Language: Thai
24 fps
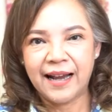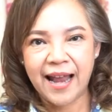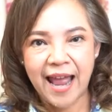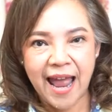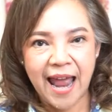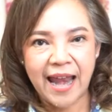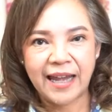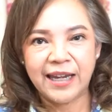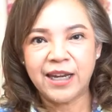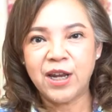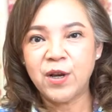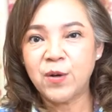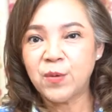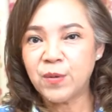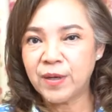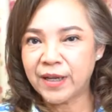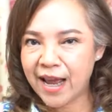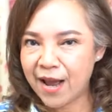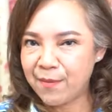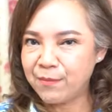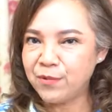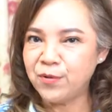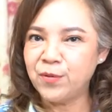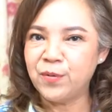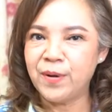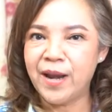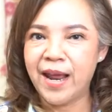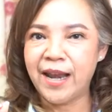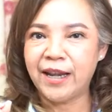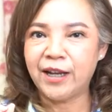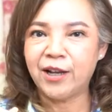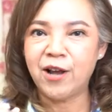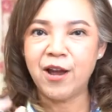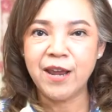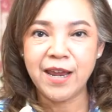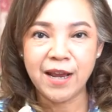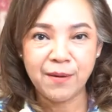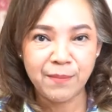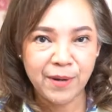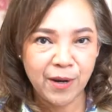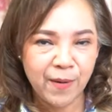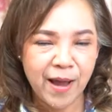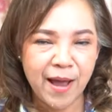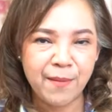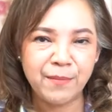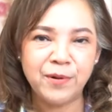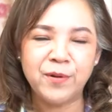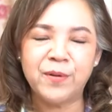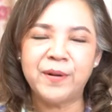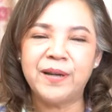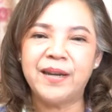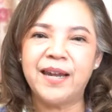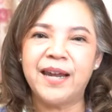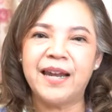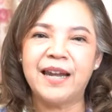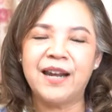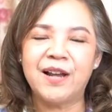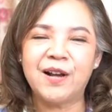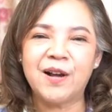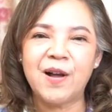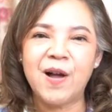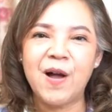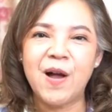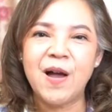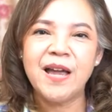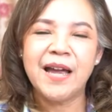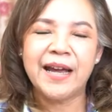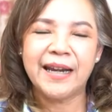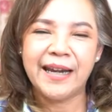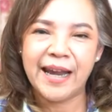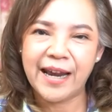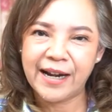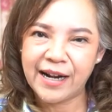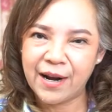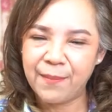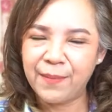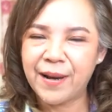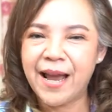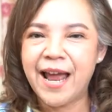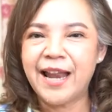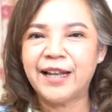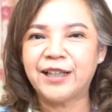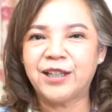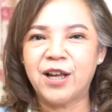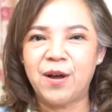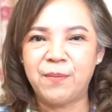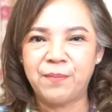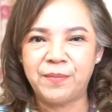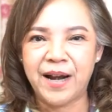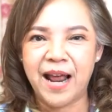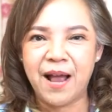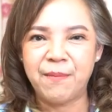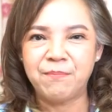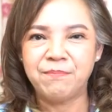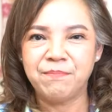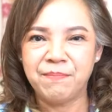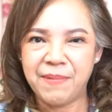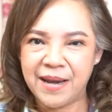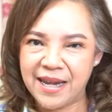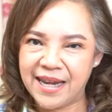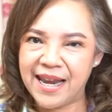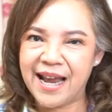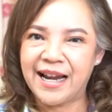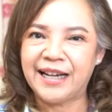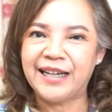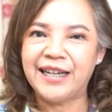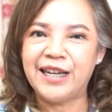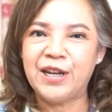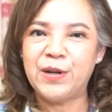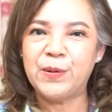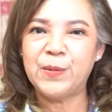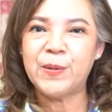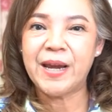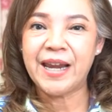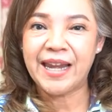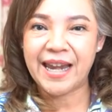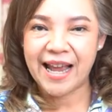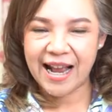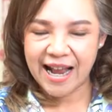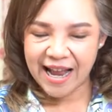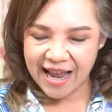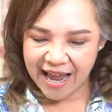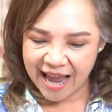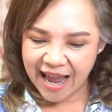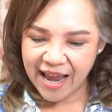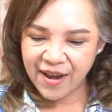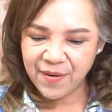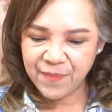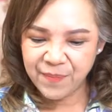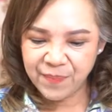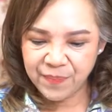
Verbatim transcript: งานที่คุณทำอยู่นั้นก็ยังมีความโดดเด่นแล้วก็ได้รับการตอบรับเป็นอย่างดีด้วยนะคะ